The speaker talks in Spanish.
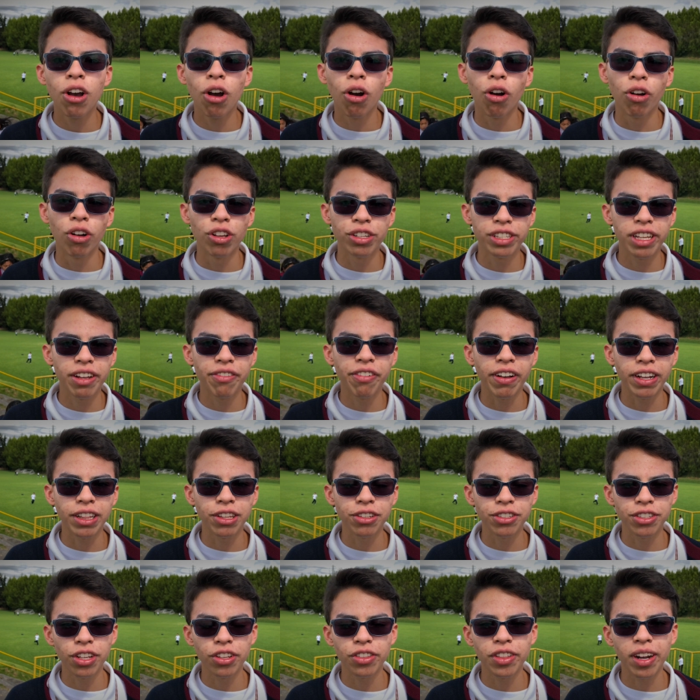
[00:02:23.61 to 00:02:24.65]
o los
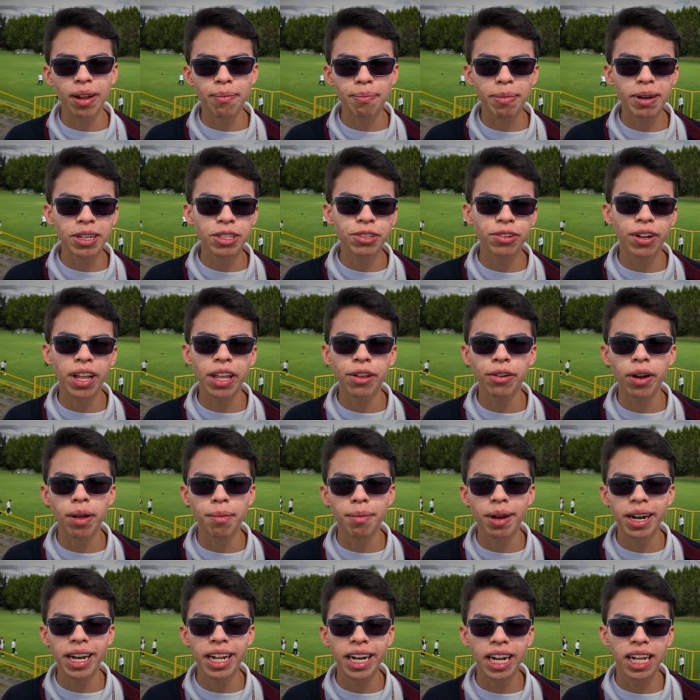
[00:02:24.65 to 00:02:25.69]
defectos de otra persona de una
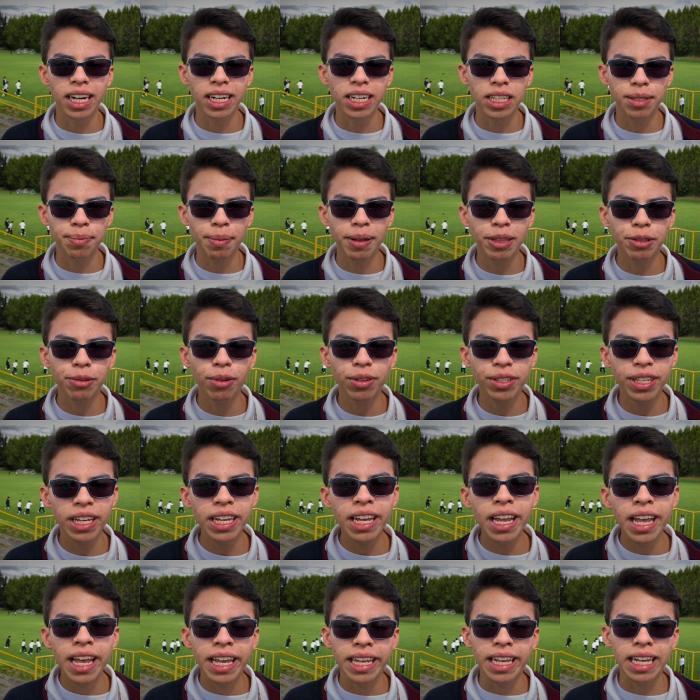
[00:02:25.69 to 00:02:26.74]
manera respetuosa
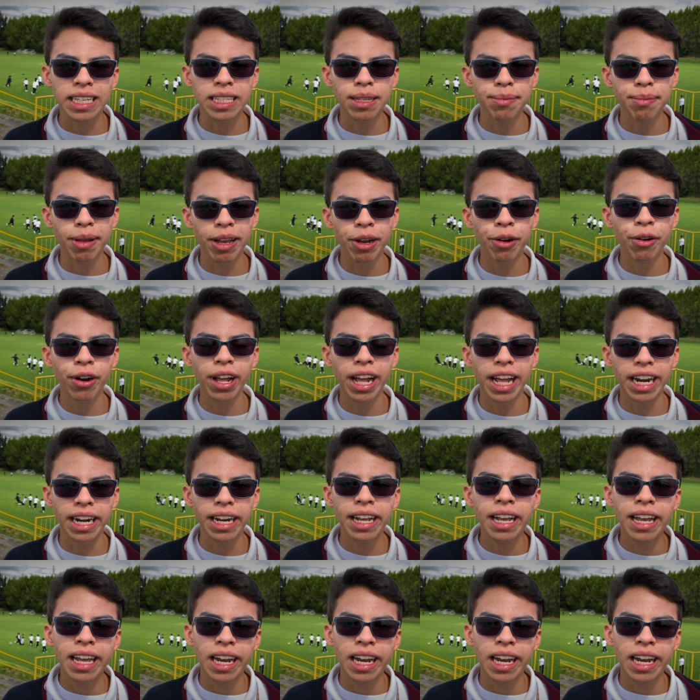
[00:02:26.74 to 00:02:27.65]
y así mejorar